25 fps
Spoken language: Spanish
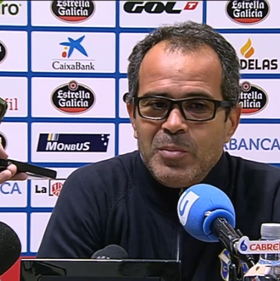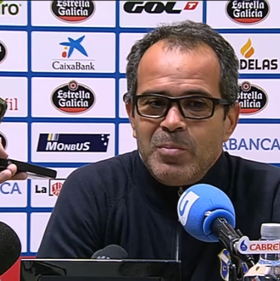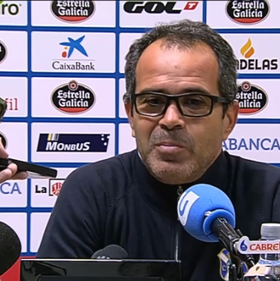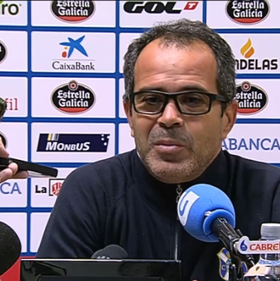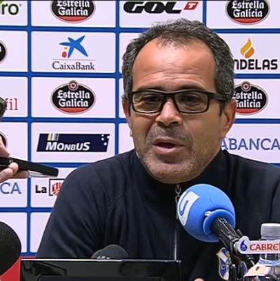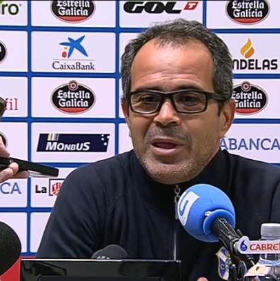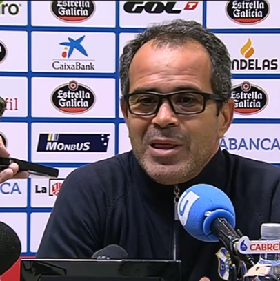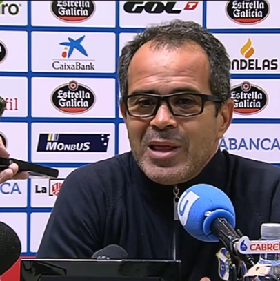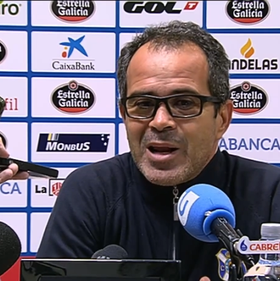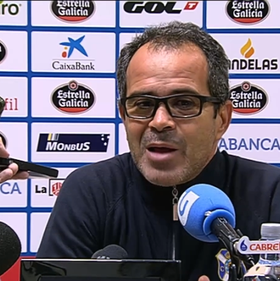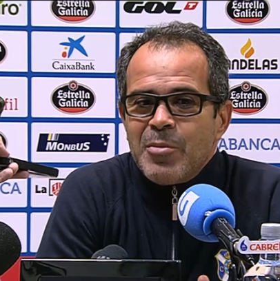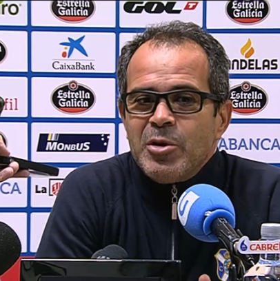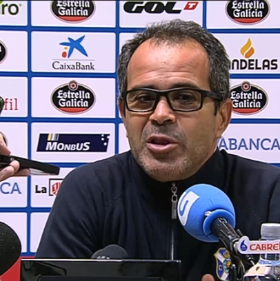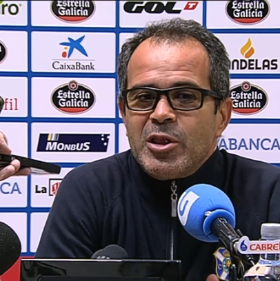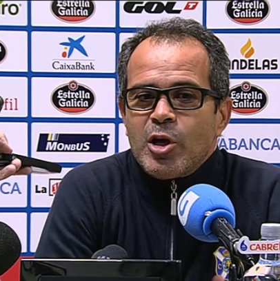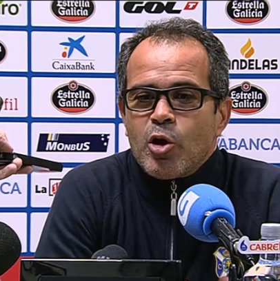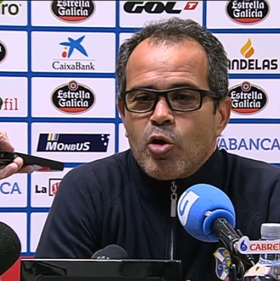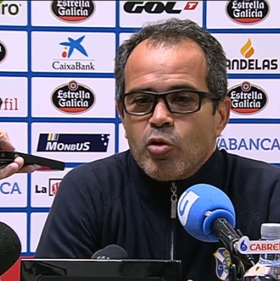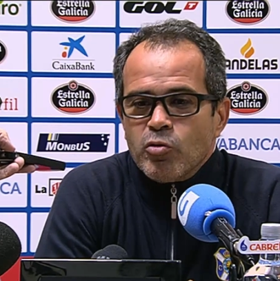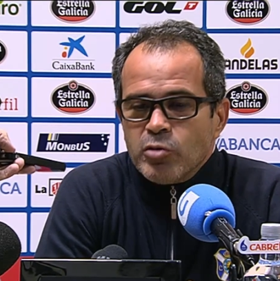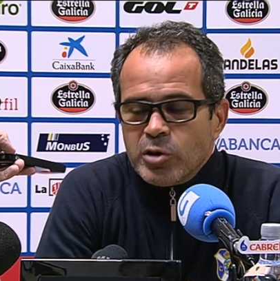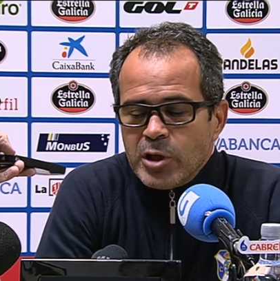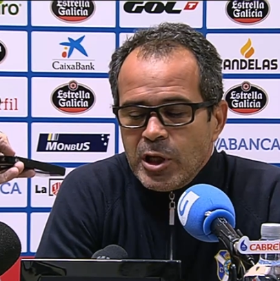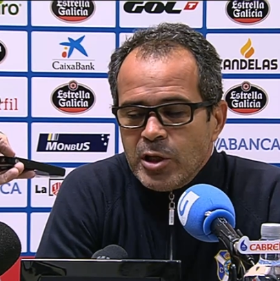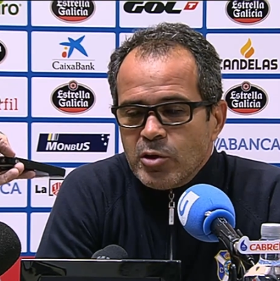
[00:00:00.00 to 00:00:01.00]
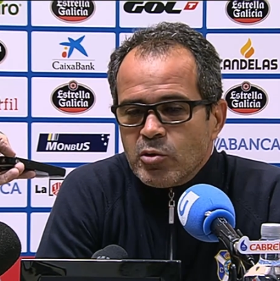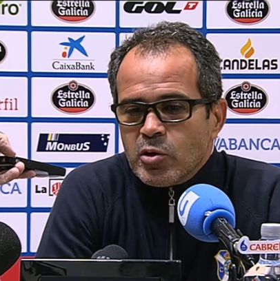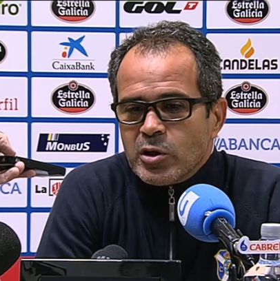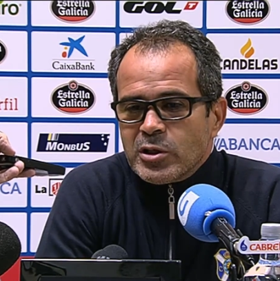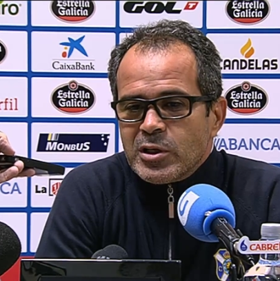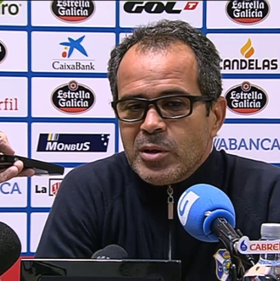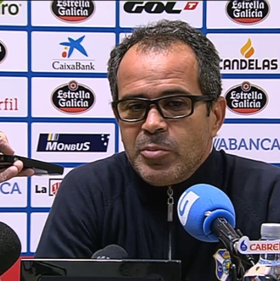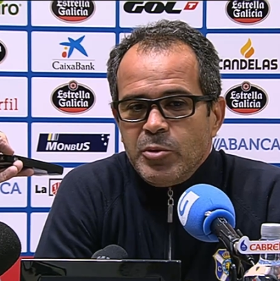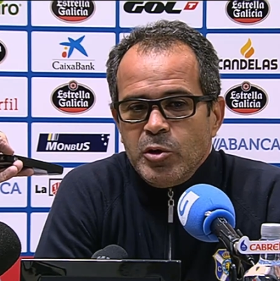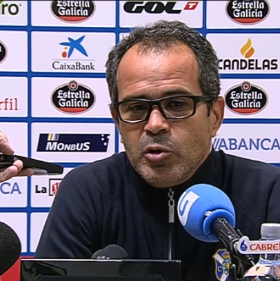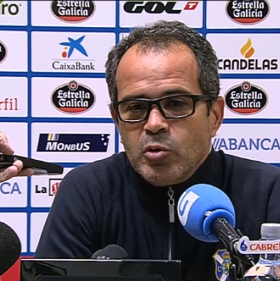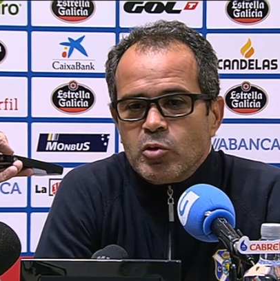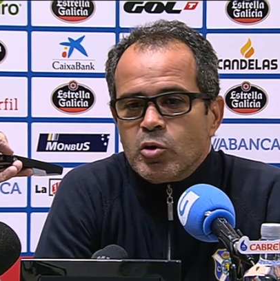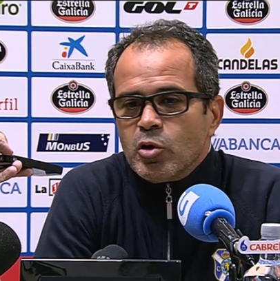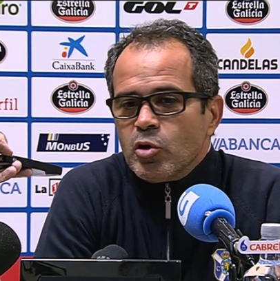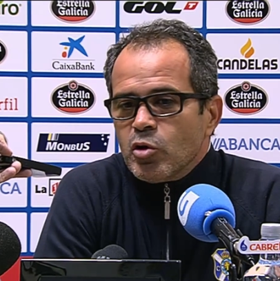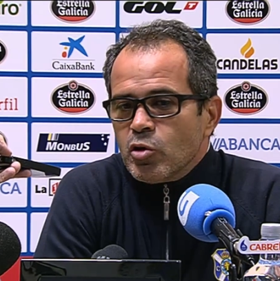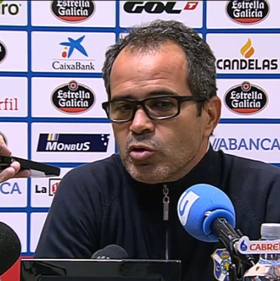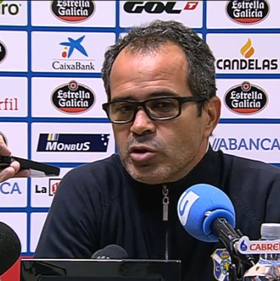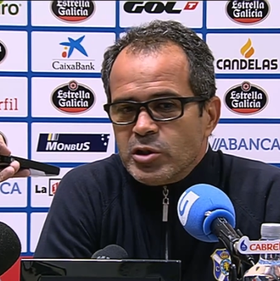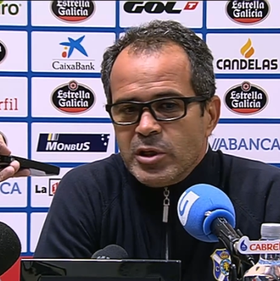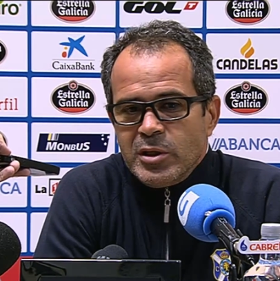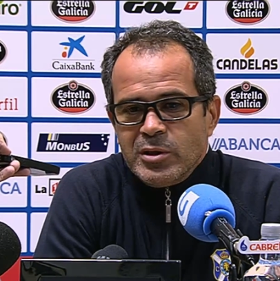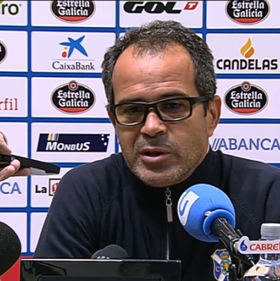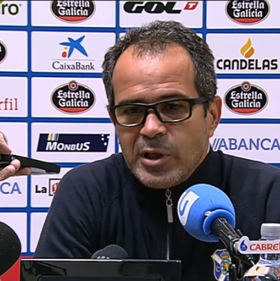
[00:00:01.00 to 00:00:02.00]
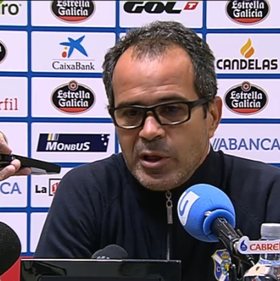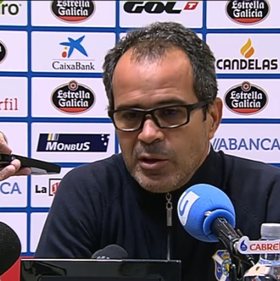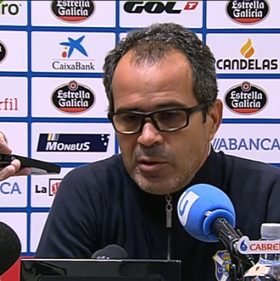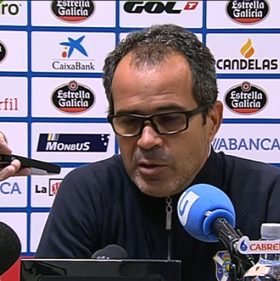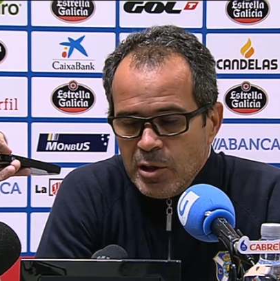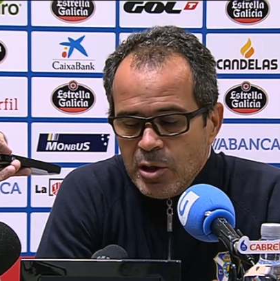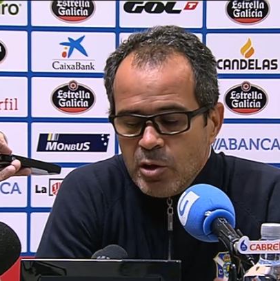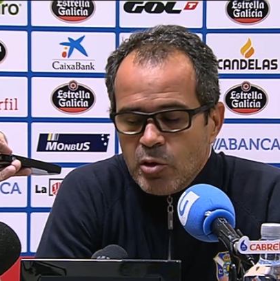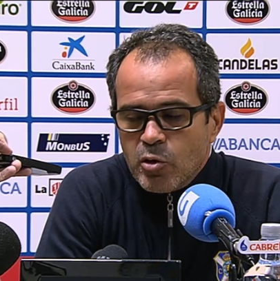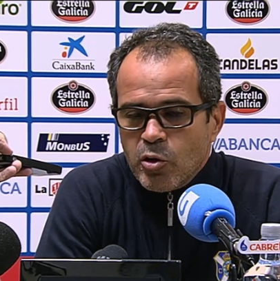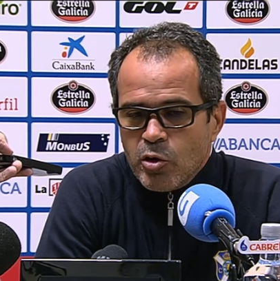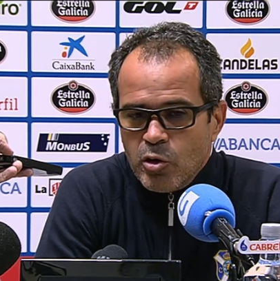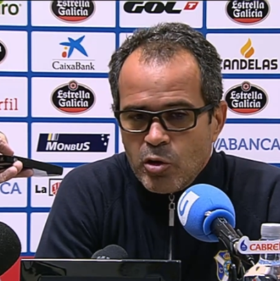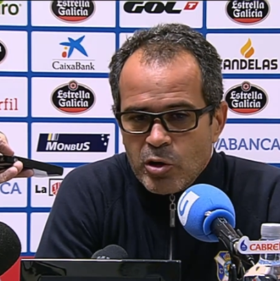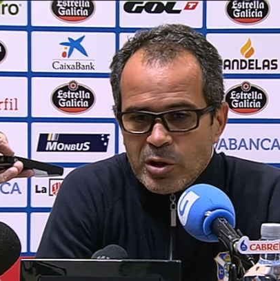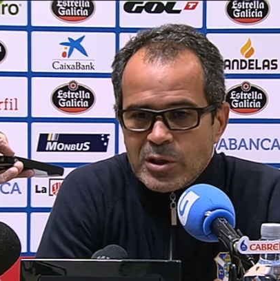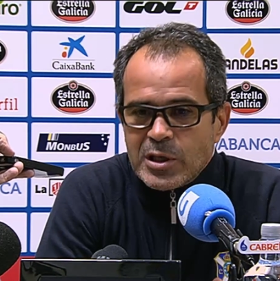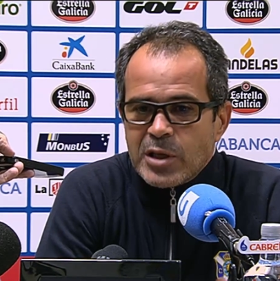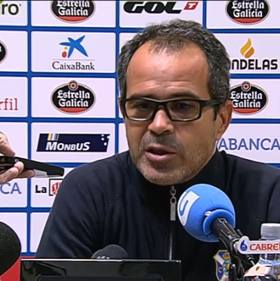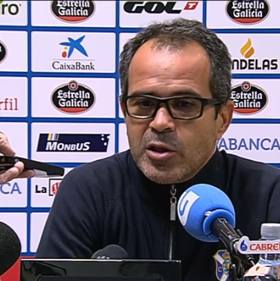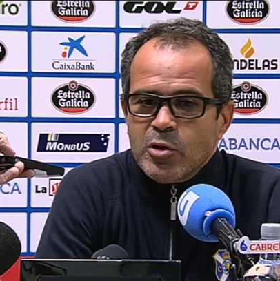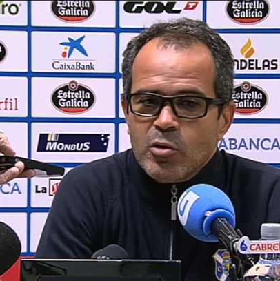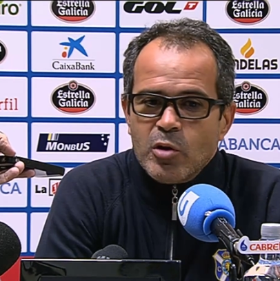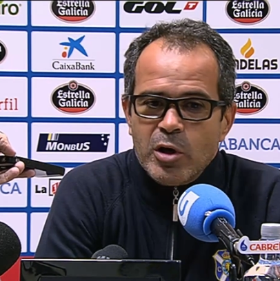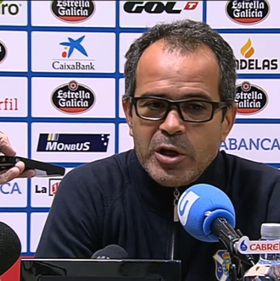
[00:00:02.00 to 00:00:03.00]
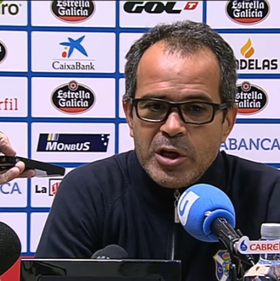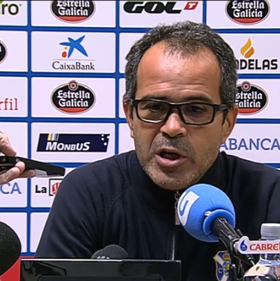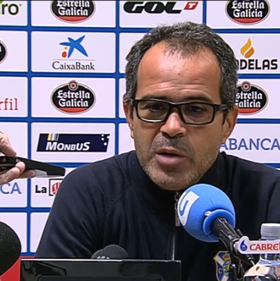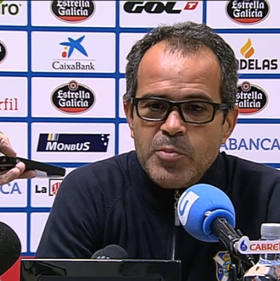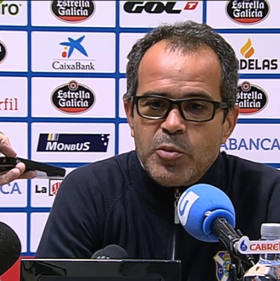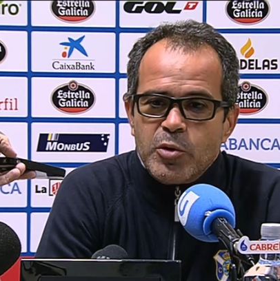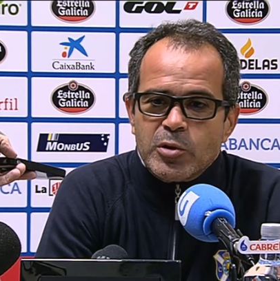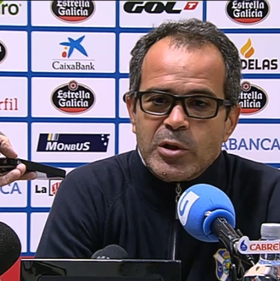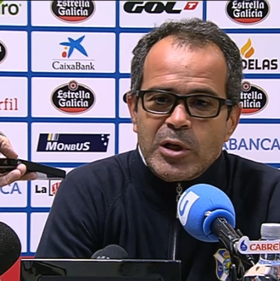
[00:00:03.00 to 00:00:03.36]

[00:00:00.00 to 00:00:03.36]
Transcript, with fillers: medianamente contento hasta el minuto 85 de lo que está haciendo el equipo,